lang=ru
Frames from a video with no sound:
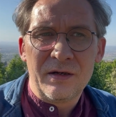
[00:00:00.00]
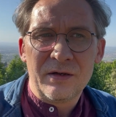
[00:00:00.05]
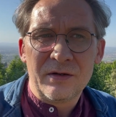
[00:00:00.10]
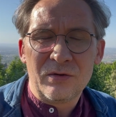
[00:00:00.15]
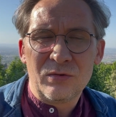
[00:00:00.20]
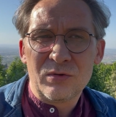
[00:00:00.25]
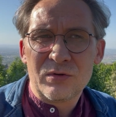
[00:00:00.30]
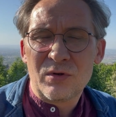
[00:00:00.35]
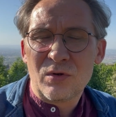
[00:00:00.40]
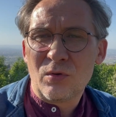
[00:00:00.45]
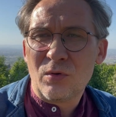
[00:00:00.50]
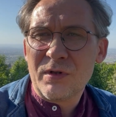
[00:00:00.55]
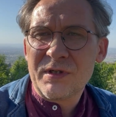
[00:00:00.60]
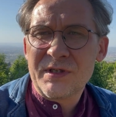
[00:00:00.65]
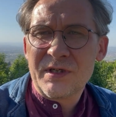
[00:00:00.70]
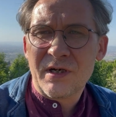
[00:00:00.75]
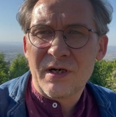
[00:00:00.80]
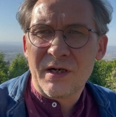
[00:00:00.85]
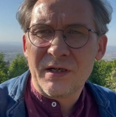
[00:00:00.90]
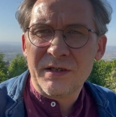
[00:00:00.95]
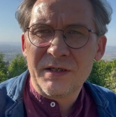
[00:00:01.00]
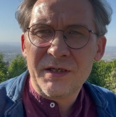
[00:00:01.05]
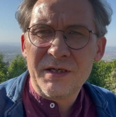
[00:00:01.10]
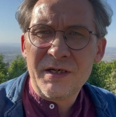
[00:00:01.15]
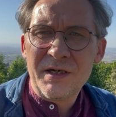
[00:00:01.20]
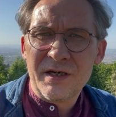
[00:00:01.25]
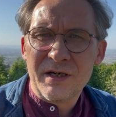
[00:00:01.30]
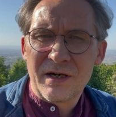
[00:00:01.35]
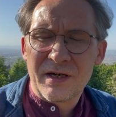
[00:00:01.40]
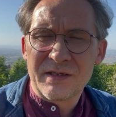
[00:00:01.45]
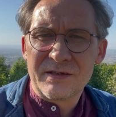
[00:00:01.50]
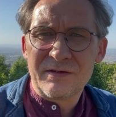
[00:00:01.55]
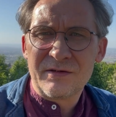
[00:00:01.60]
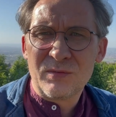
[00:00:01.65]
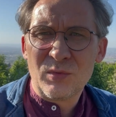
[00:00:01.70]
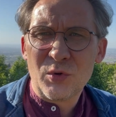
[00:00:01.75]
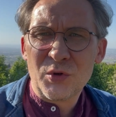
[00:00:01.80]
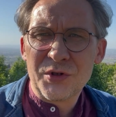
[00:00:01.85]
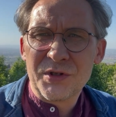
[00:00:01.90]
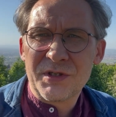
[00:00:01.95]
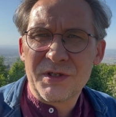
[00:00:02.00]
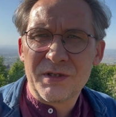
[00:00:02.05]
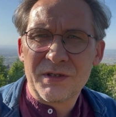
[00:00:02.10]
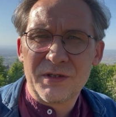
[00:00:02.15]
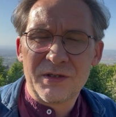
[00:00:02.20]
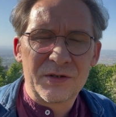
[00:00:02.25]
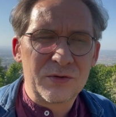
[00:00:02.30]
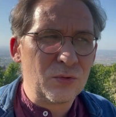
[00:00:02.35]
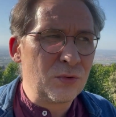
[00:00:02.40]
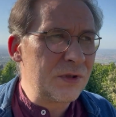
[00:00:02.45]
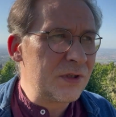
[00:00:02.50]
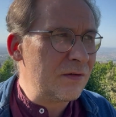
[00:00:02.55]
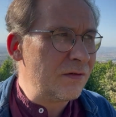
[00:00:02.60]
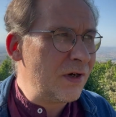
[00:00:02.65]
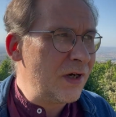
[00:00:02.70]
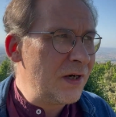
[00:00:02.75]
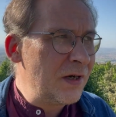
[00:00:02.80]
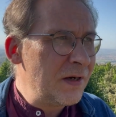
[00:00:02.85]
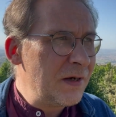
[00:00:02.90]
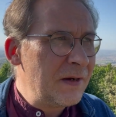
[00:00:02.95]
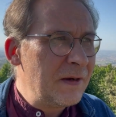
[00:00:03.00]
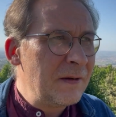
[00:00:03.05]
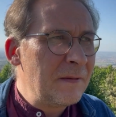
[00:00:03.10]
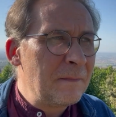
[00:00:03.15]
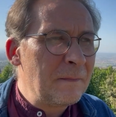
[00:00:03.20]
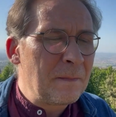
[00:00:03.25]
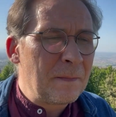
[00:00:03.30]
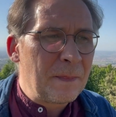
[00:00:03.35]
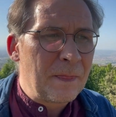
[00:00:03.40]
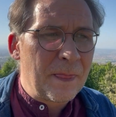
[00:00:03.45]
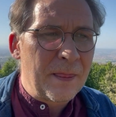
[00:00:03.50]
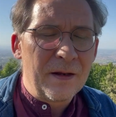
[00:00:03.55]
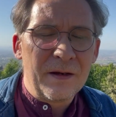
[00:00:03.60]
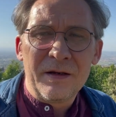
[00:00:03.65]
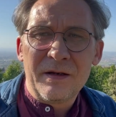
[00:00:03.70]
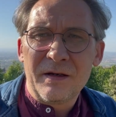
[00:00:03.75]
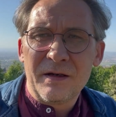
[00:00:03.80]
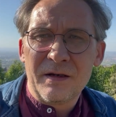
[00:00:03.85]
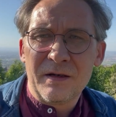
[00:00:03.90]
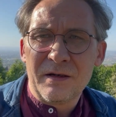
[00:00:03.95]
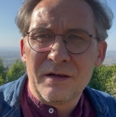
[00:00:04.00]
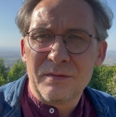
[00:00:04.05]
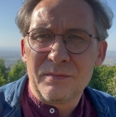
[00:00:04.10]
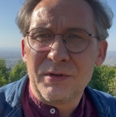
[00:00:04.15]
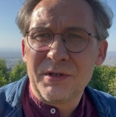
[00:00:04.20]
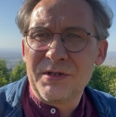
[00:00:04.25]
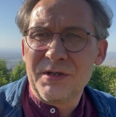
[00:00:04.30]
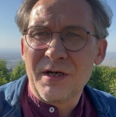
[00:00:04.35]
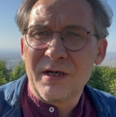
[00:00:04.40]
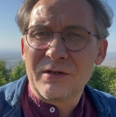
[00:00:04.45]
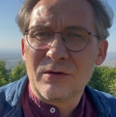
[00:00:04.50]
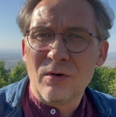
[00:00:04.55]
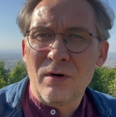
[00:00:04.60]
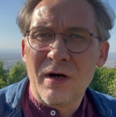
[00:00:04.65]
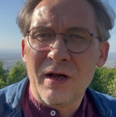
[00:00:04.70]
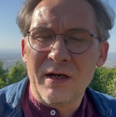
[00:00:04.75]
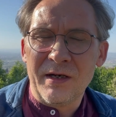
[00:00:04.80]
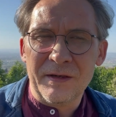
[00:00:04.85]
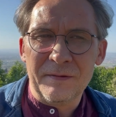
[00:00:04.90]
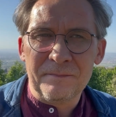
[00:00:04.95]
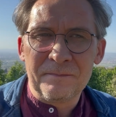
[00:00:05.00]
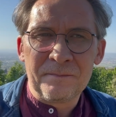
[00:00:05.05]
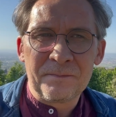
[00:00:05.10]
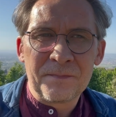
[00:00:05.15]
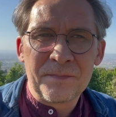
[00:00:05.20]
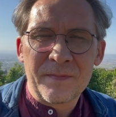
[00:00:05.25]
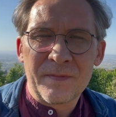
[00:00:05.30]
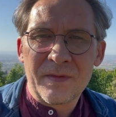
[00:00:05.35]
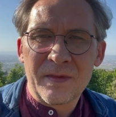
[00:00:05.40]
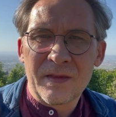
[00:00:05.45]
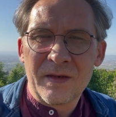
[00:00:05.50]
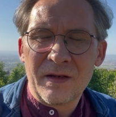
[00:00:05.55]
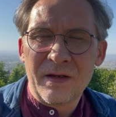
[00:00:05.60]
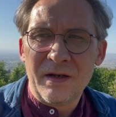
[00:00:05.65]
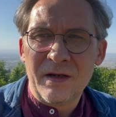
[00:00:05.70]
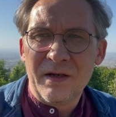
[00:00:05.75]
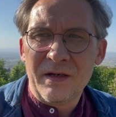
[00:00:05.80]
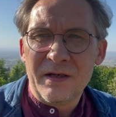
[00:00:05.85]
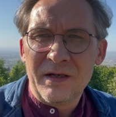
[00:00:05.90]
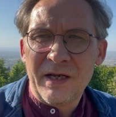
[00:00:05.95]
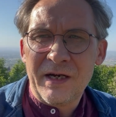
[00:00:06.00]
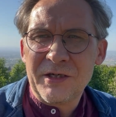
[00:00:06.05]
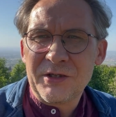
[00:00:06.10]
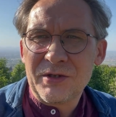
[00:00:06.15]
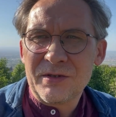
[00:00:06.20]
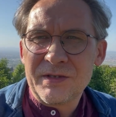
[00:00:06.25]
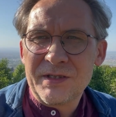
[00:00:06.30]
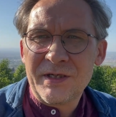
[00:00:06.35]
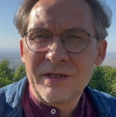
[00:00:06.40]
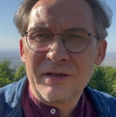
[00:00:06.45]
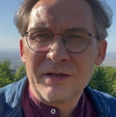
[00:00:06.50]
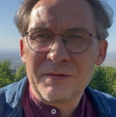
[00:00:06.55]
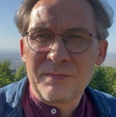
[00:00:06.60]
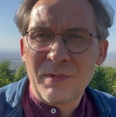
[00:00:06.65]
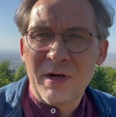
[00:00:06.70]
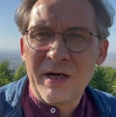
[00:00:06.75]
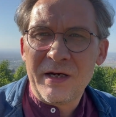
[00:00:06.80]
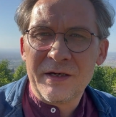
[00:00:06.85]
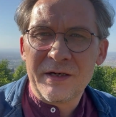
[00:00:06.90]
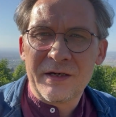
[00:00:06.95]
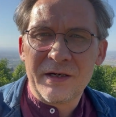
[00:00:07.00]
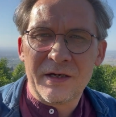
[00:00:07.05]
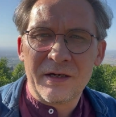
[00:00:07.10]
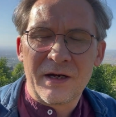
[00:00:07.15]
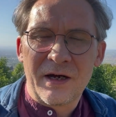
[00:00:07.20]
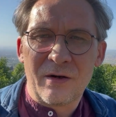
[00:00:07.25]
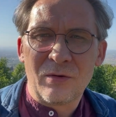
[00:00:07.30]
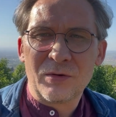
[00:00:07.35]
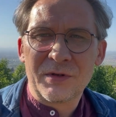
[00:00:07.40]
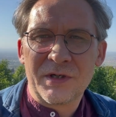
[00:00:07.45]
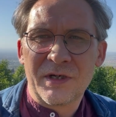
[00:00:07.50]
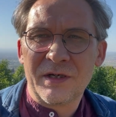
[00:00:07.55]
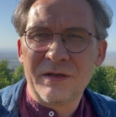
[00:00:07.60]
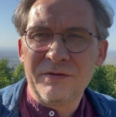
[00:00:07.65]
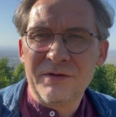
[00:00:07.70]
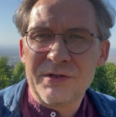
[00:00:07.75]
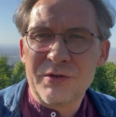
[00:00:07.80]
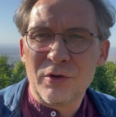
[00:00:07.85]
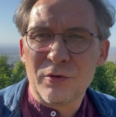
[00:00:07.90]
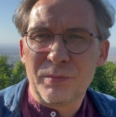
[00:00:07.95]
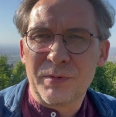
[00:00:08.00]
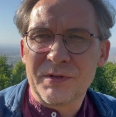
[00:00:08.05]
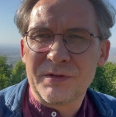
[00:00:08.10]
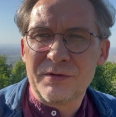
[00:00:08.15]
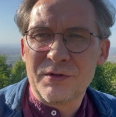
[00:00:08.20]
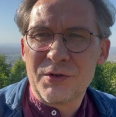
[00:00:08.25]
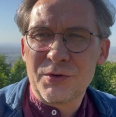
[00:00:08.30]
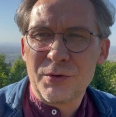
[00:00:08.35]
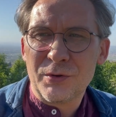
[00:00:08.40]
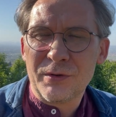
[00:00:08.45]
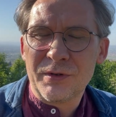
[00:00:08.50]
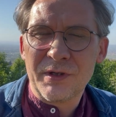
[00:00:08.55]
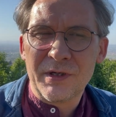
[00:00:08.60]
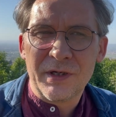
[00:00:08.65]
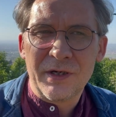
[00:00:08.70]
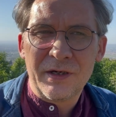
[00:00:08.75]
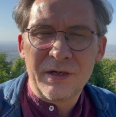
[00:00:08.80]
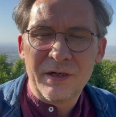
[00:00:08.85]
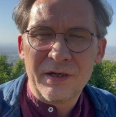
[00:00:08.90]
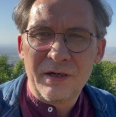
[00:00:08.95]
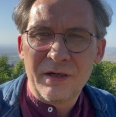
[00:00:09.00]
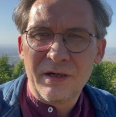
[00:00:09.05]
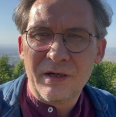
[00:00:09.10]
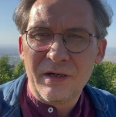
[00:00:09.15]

но с другой стороны, разве может искусство быть неактуальным? Я решил сделать маленькое короткое видео, посвященное